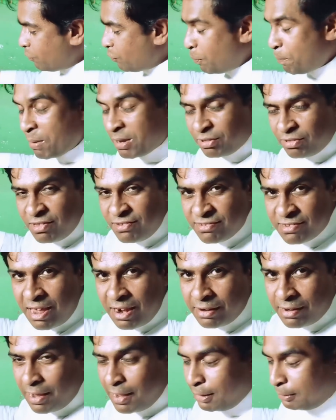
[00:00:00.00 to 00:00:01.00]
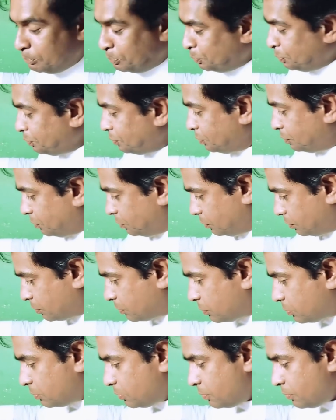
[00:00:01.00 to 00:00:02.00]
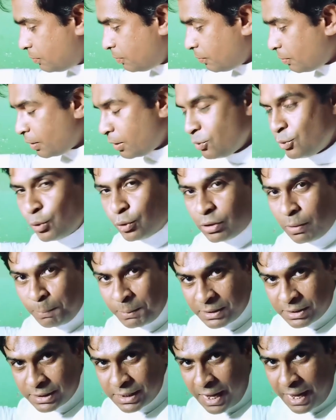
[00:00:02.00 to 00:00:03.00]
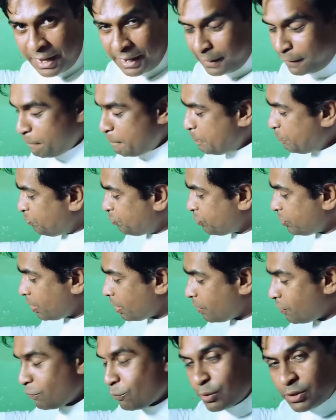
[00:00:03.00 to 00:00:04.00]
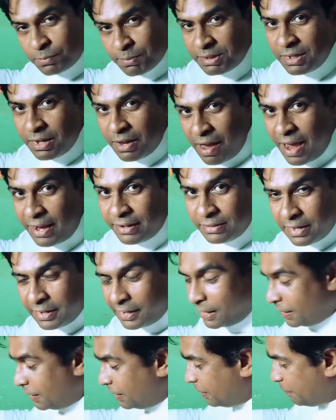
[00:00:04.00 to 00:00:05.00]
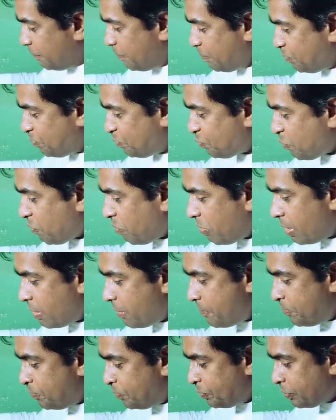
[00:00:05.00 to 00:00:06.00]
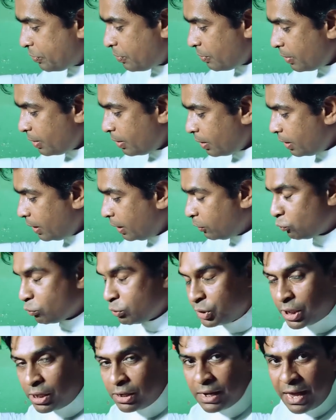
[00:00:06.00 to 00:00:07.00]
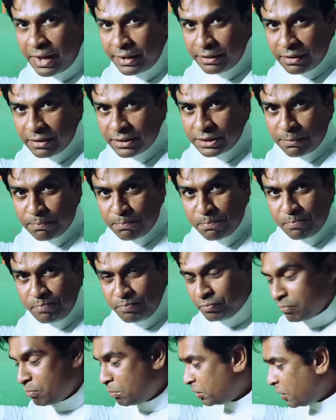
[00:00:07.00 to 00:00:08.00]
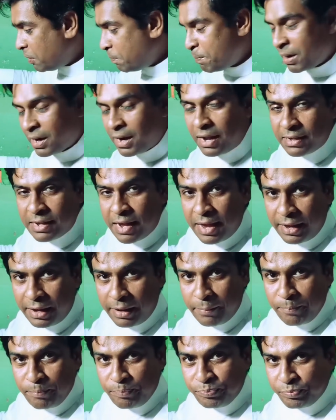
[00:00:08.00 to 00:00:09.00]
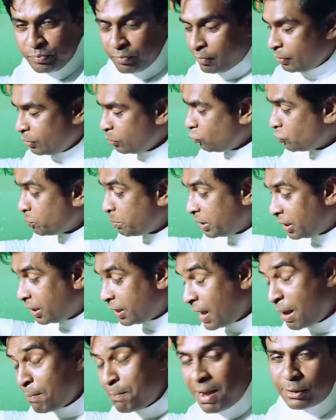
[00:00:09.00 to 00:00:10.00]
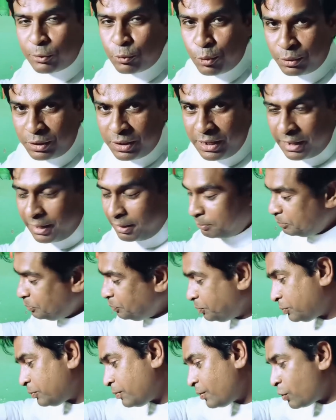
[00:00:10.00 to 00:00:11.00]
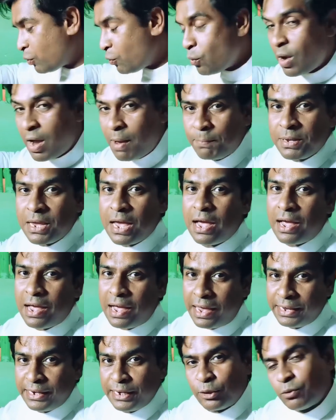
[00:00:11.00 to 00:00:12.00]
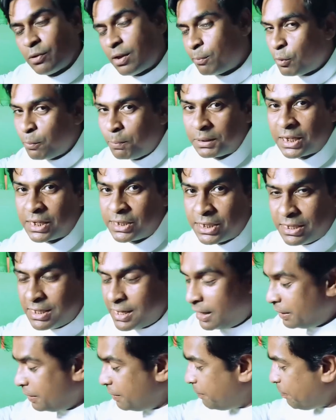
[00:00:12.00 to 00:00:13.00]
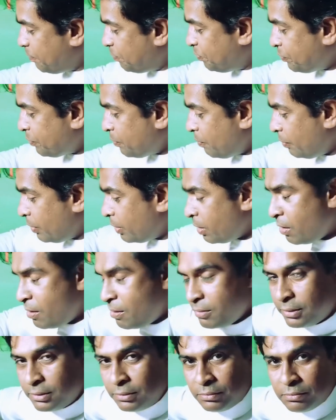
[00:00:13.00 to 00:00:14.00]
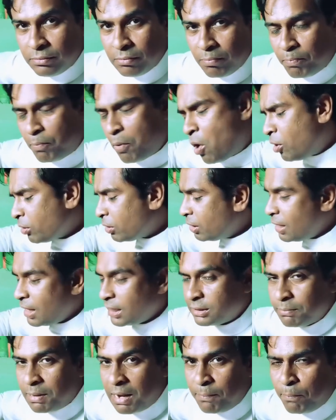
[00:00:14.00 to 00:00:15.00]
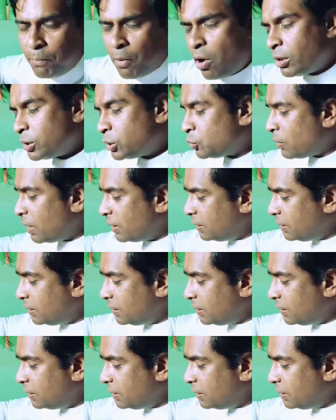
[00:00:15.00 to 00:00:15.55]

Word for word: वो बत्तीस साल का जो तपस्या है वो इसमें दिखाई दे रहा है एक कुशल कारीगर जब मटन पकाता है तो उसमें क्या बात होती है वो आप यहाँ आएंगे तो आपको पता चल जाएगा बहुत लाजवाब बहुत